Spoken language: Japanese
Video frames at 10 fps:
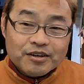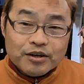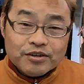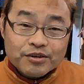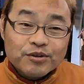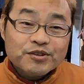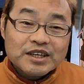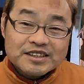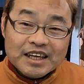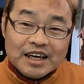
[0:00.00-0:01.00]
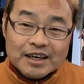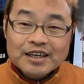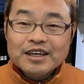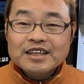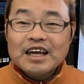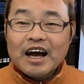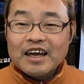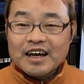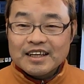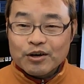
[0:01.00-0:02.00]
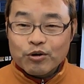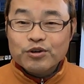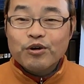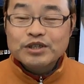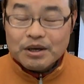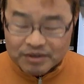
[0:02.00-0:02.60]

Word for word: いうことですね。長い間ご苦労様